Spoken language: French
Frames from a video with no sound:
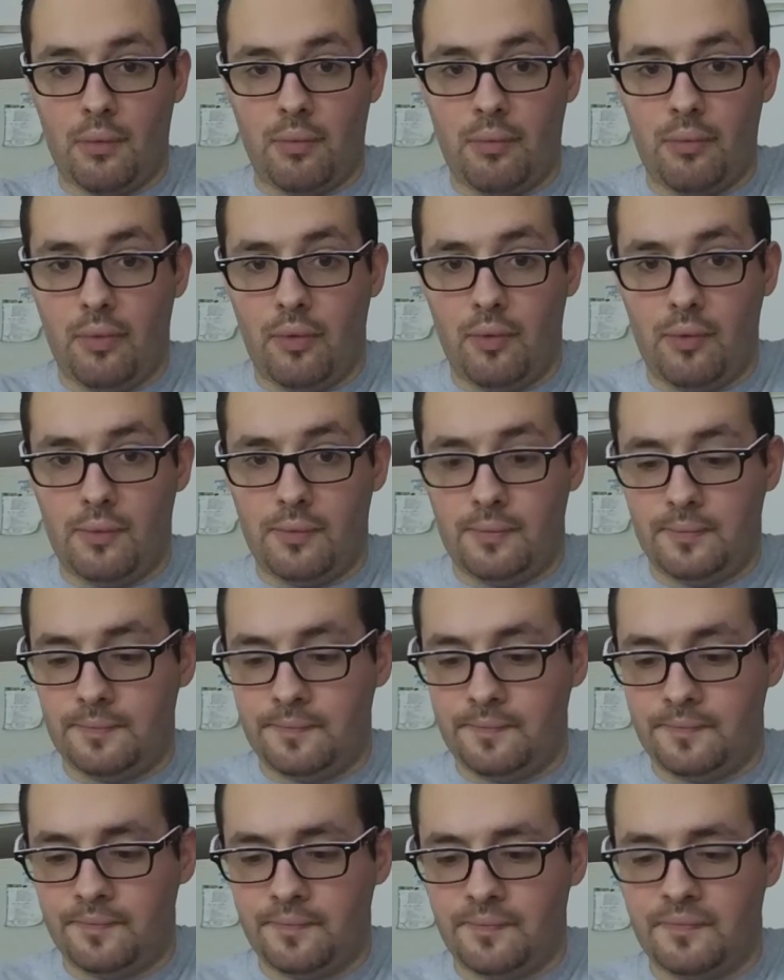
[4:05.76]
Bon,
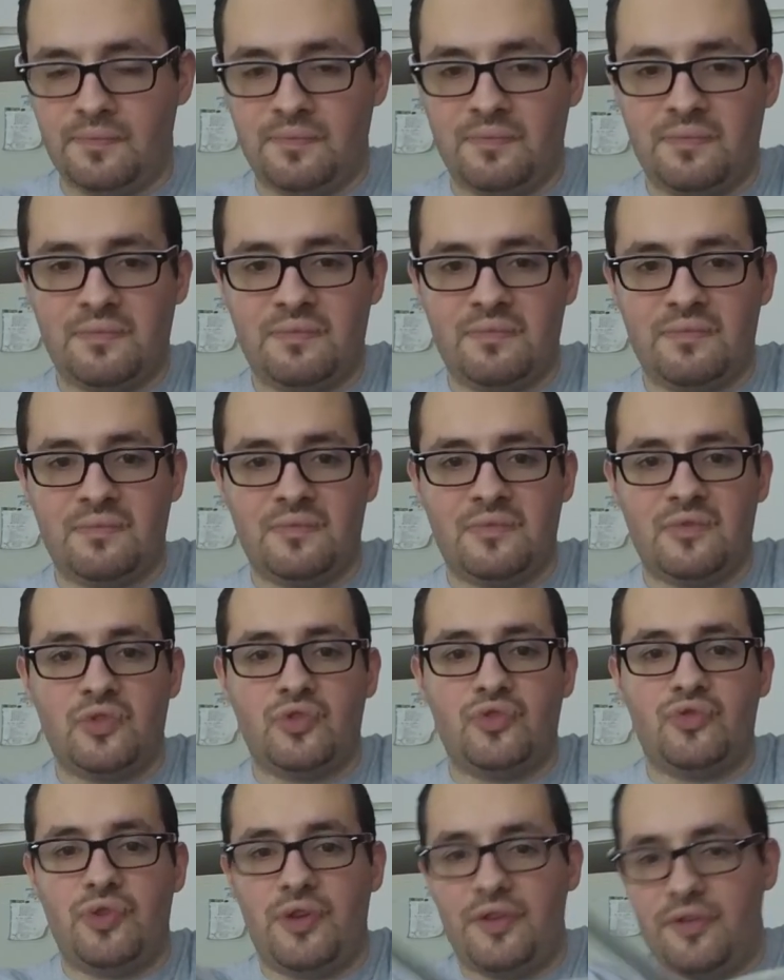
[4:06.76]

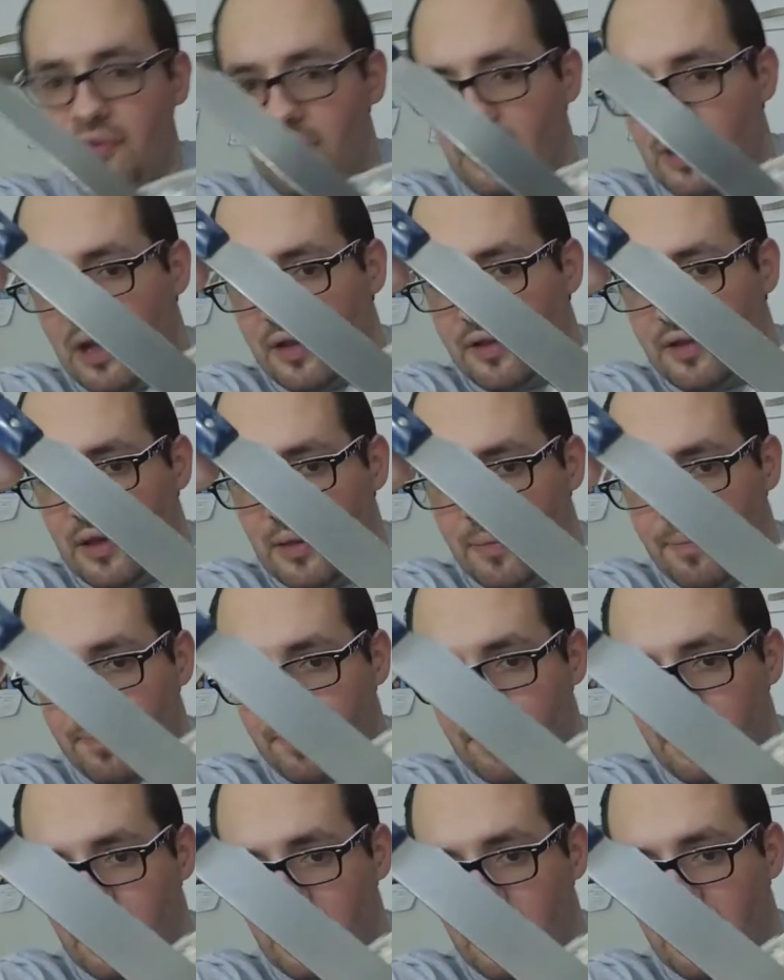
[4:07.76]
je vous laisse regarder.
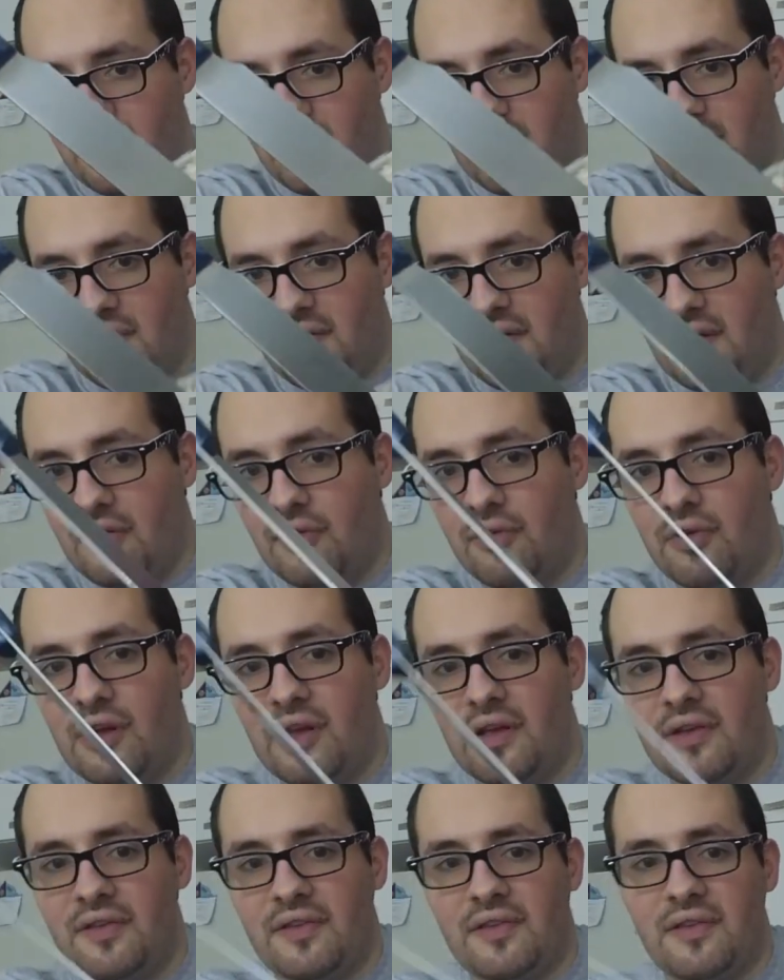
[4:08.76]
C'est
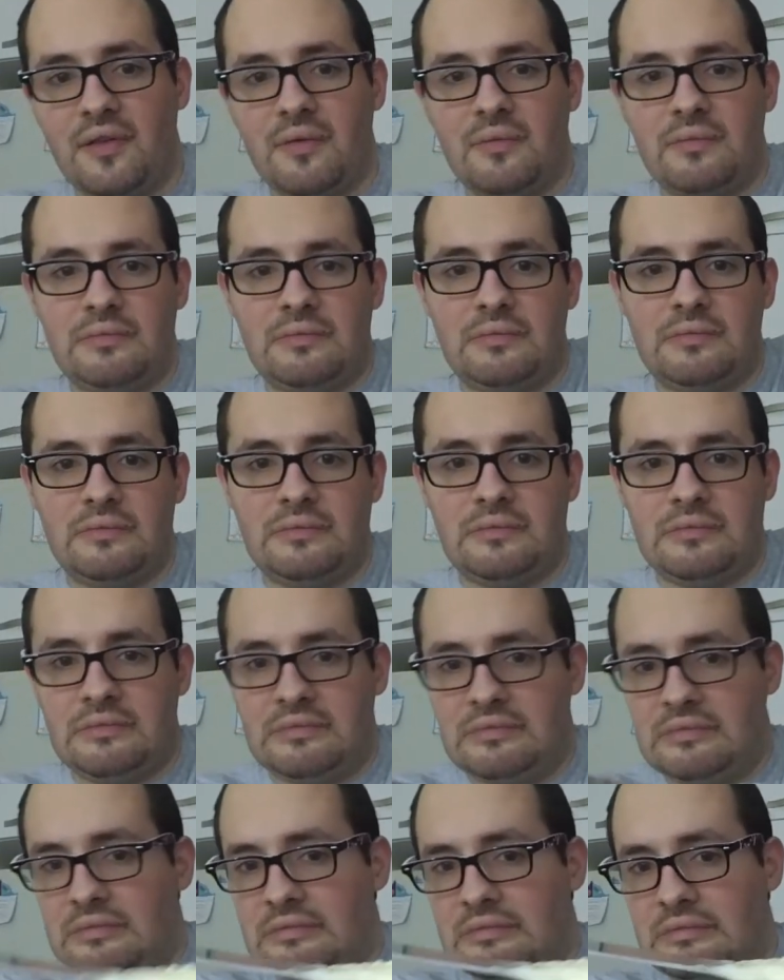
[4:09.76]
dégueulasse.
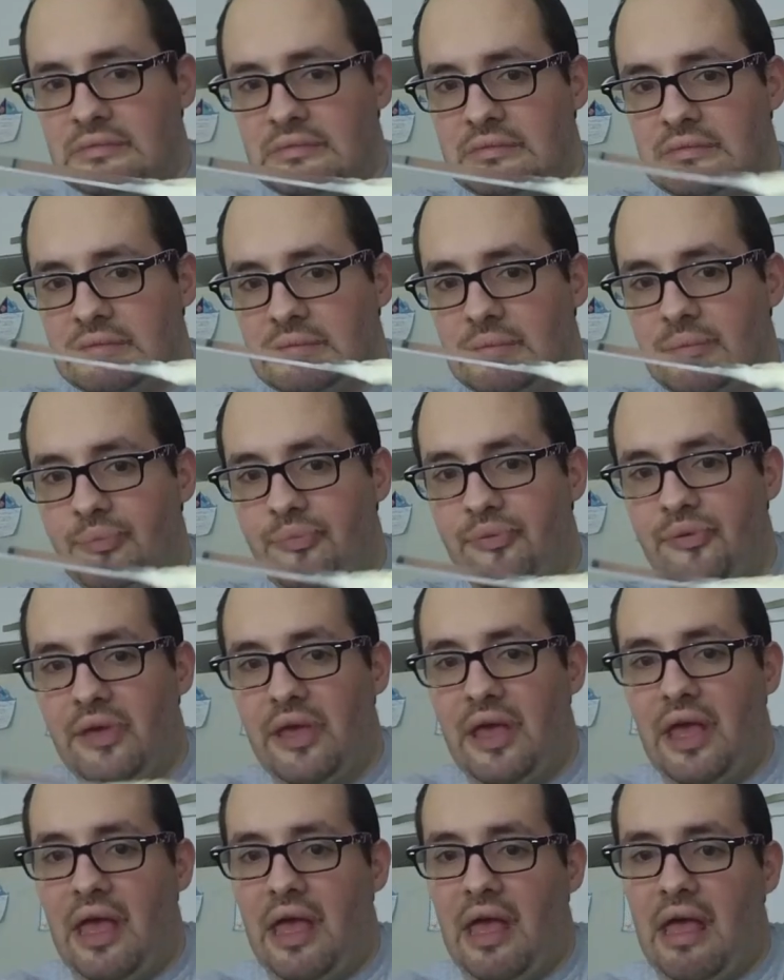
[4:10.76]
Bah.